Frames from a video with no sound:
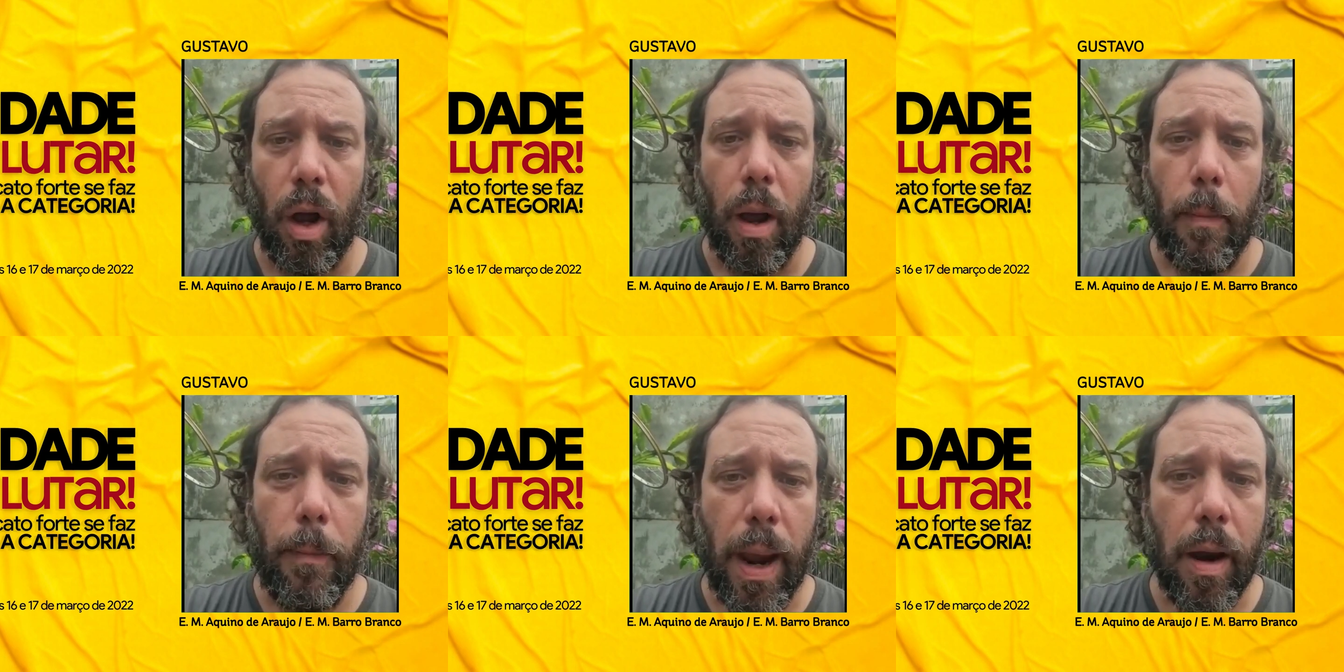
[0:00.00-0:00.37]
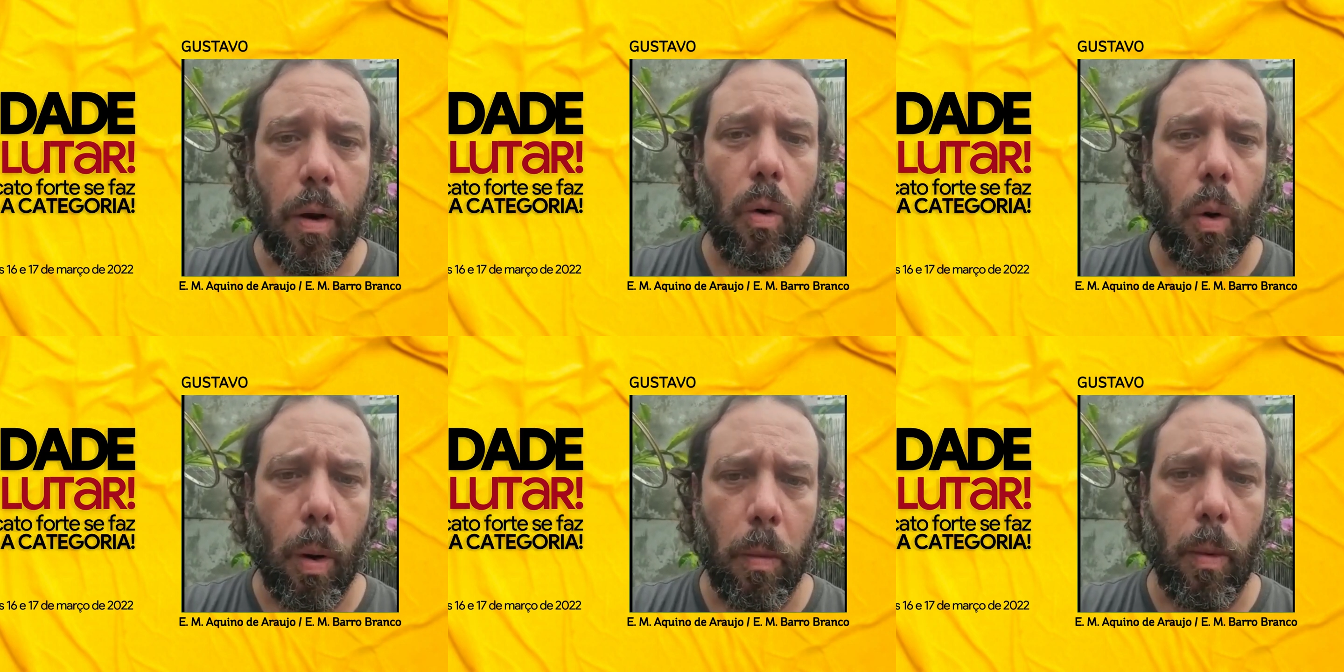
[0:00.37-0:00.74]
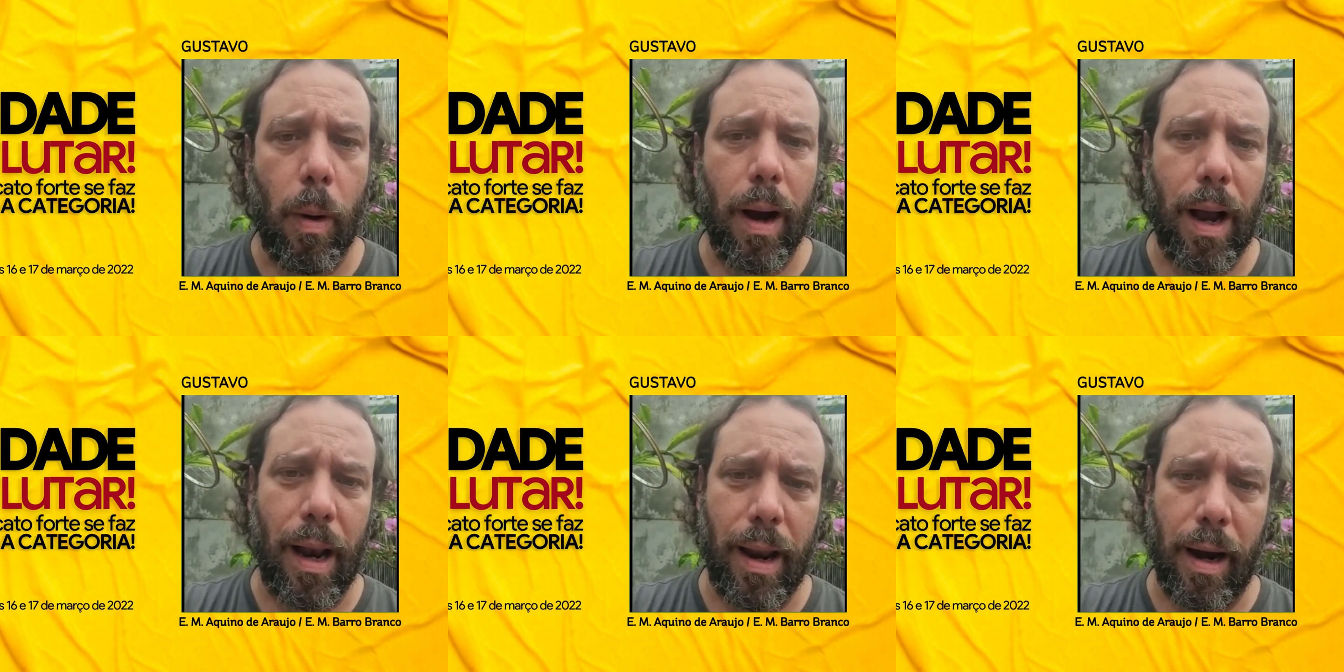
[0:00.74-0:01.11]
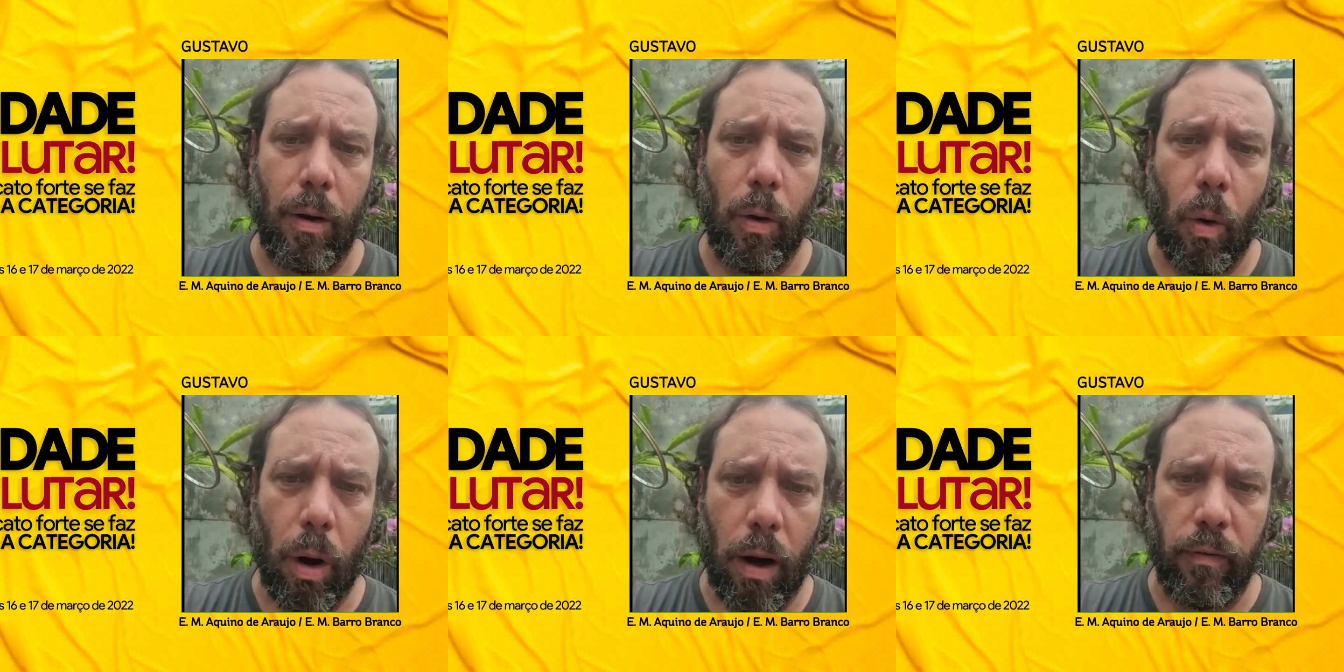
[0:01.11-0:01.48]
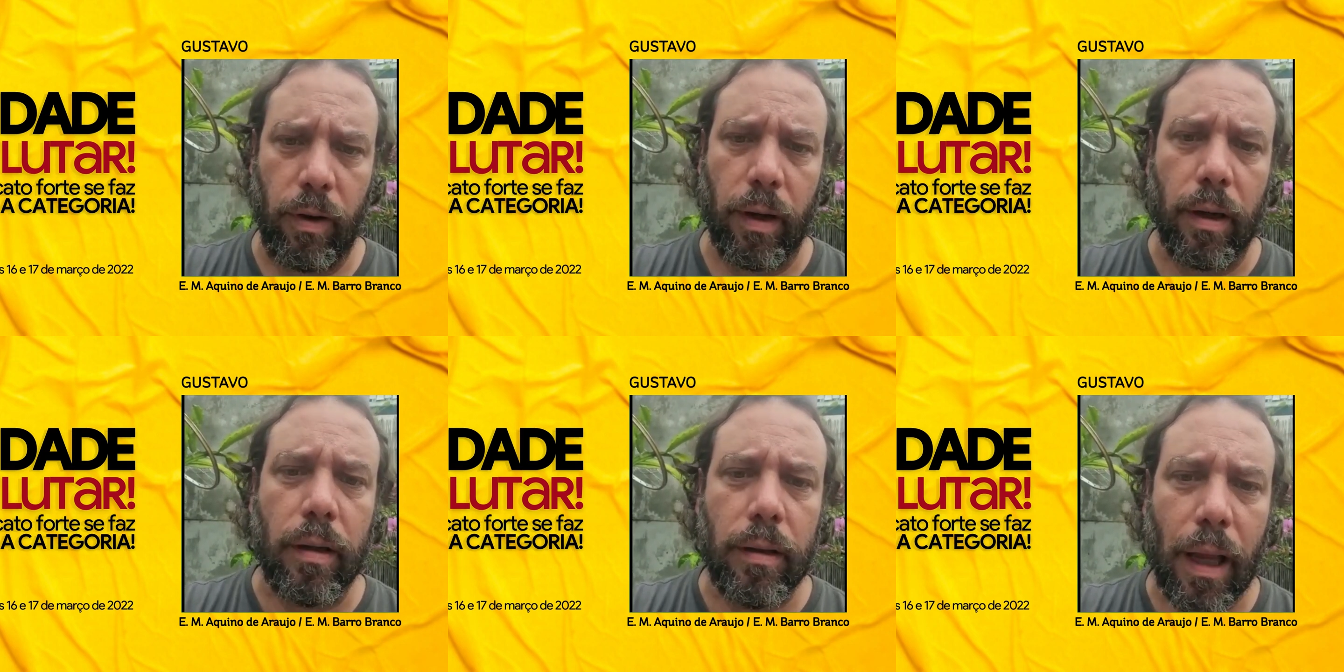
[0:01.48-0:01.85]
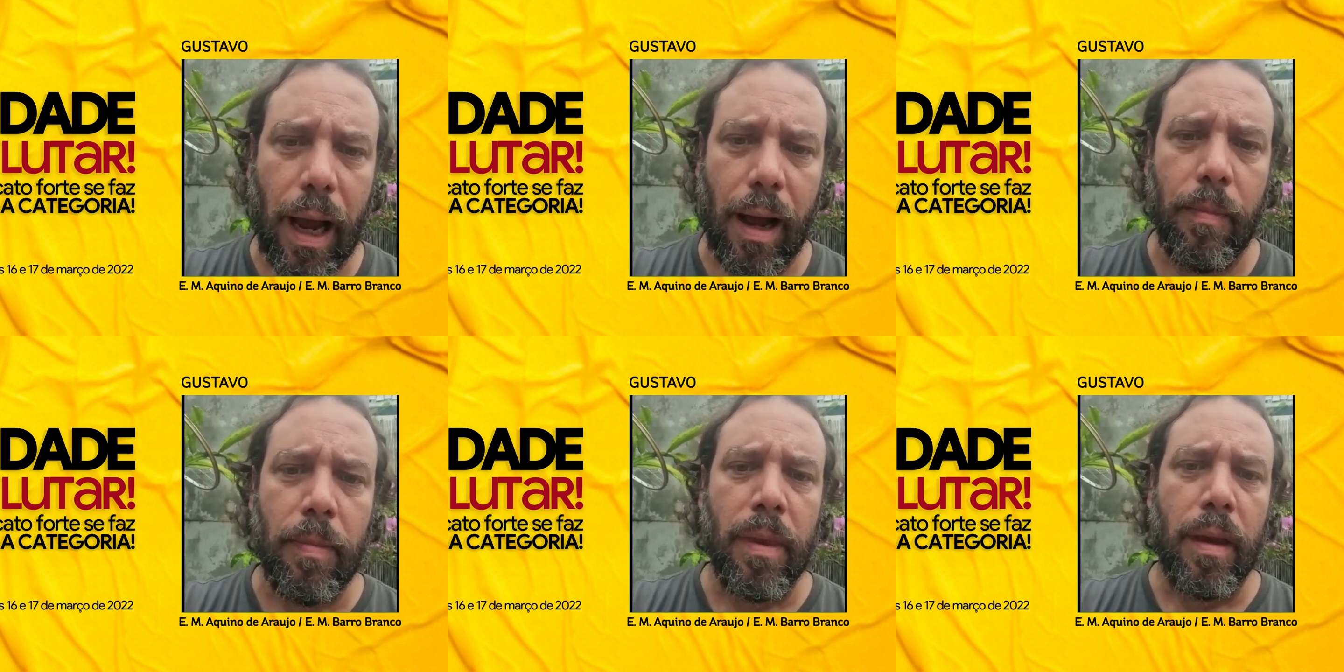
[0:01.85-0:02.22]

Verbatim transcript: bem como uma galera nova que dá